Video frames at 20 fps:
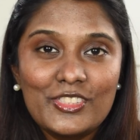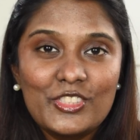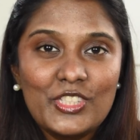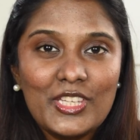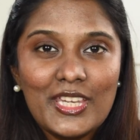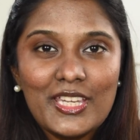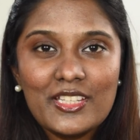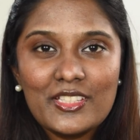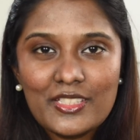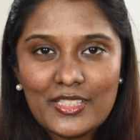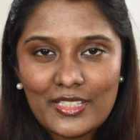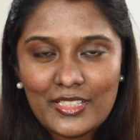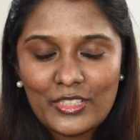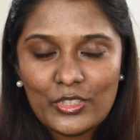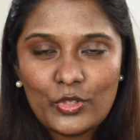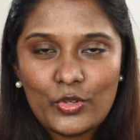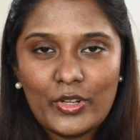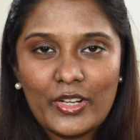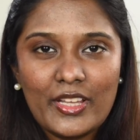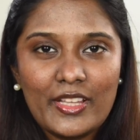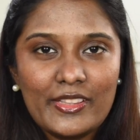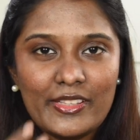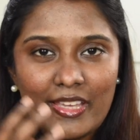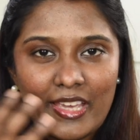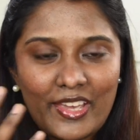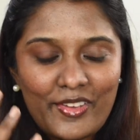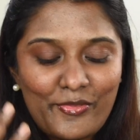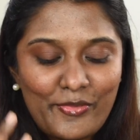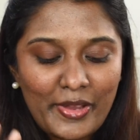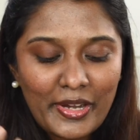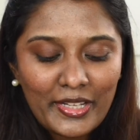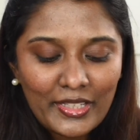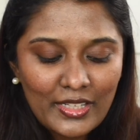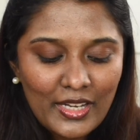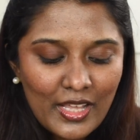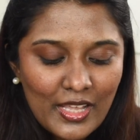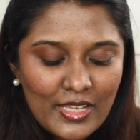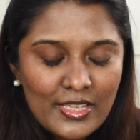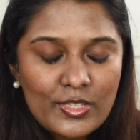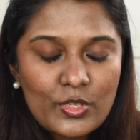சீக் டின்ட்டோட அந்த எஃபெக்ட்
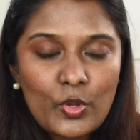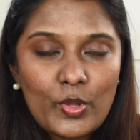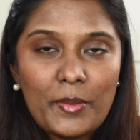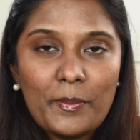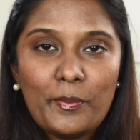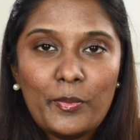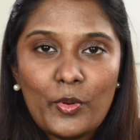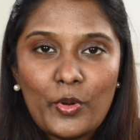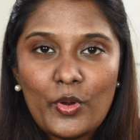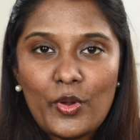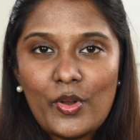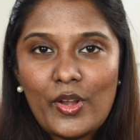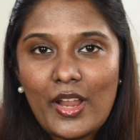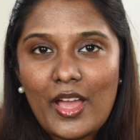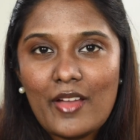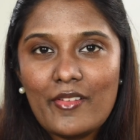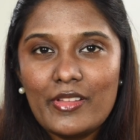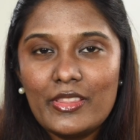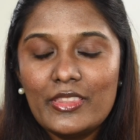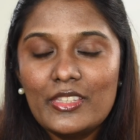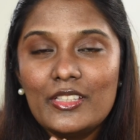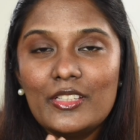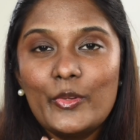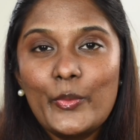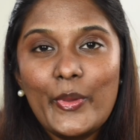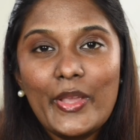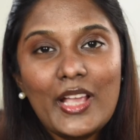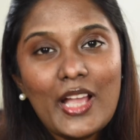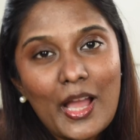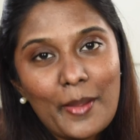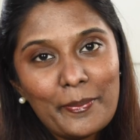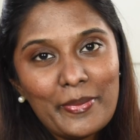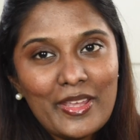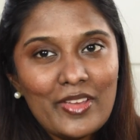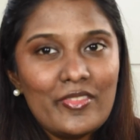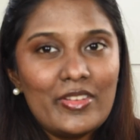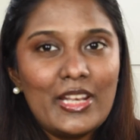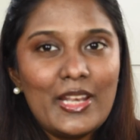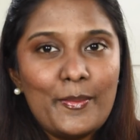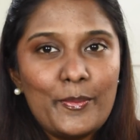ஸோ இப்போ நான் வந்து குயிக்காக அப்படியே
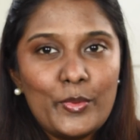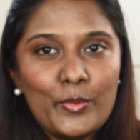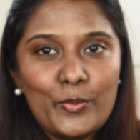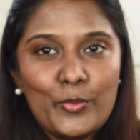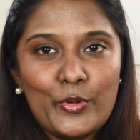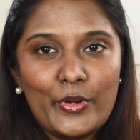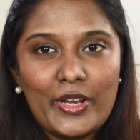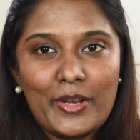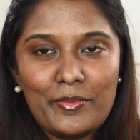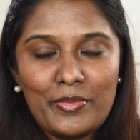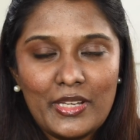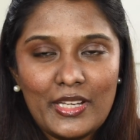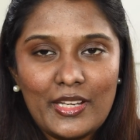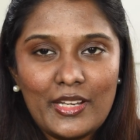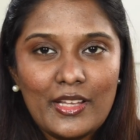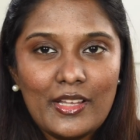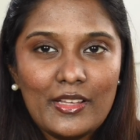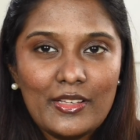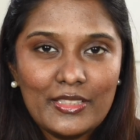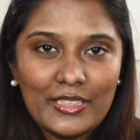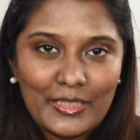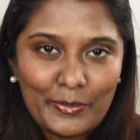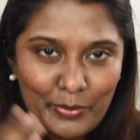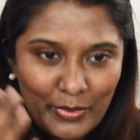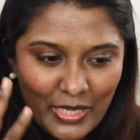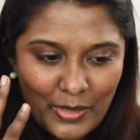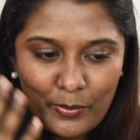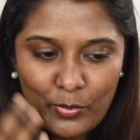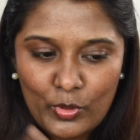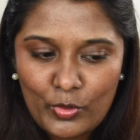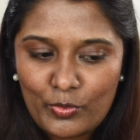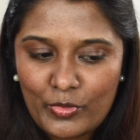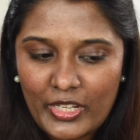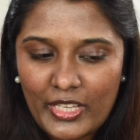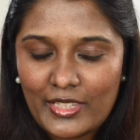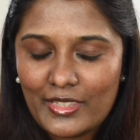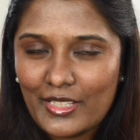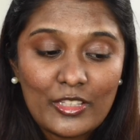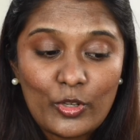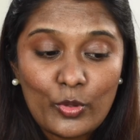வெளில போக போகிறேன் அப்படின்னா இப்பயே போக
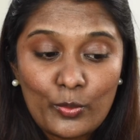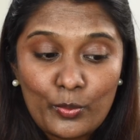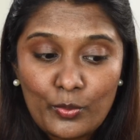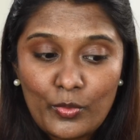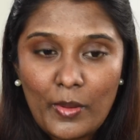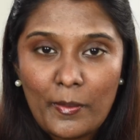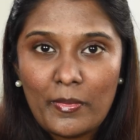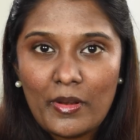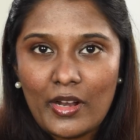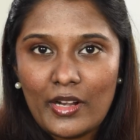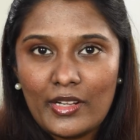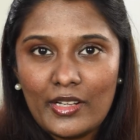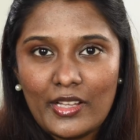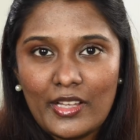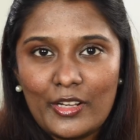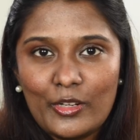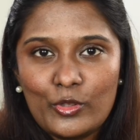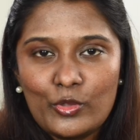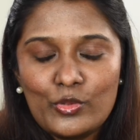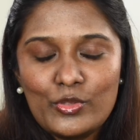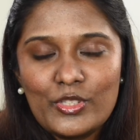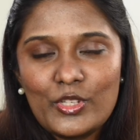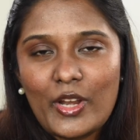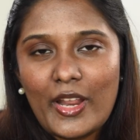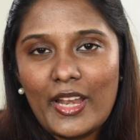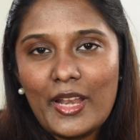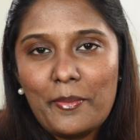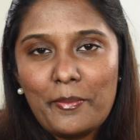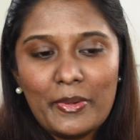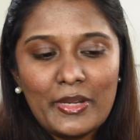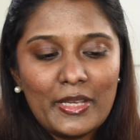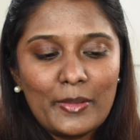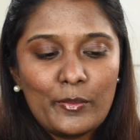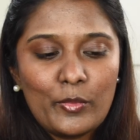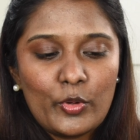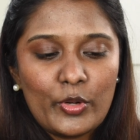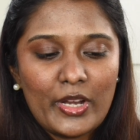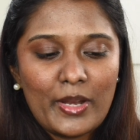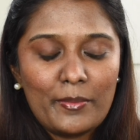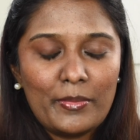முடியாது ரொம்ப பிளண்ட்டாக இருக்கும் ஸோ நான் என்ன பண்ணிக்க
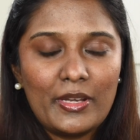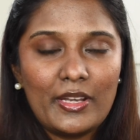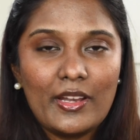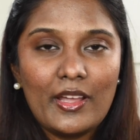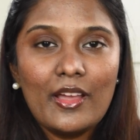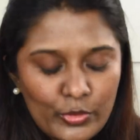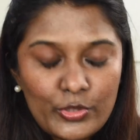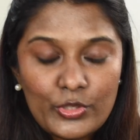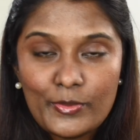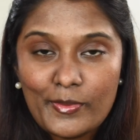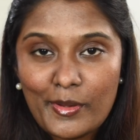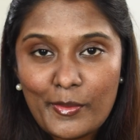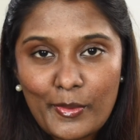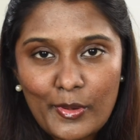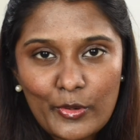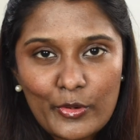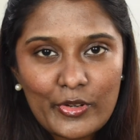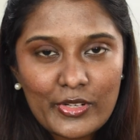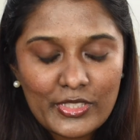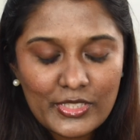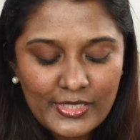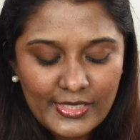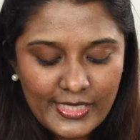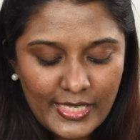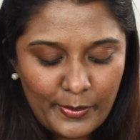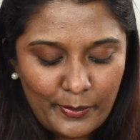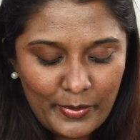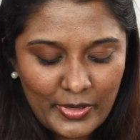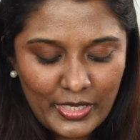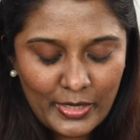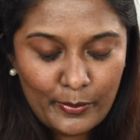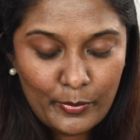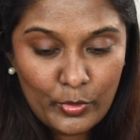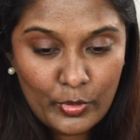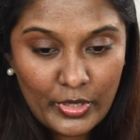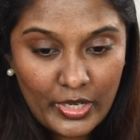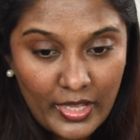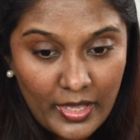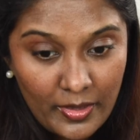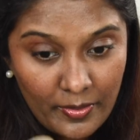போகிறேன் அப்படின்னா கொஞ்சமாக பவுடர் வச்சு செட் பண்ணிக்க
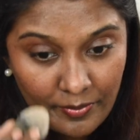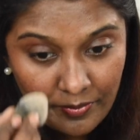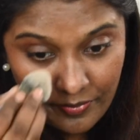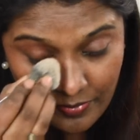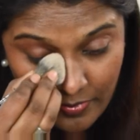போகிறேன்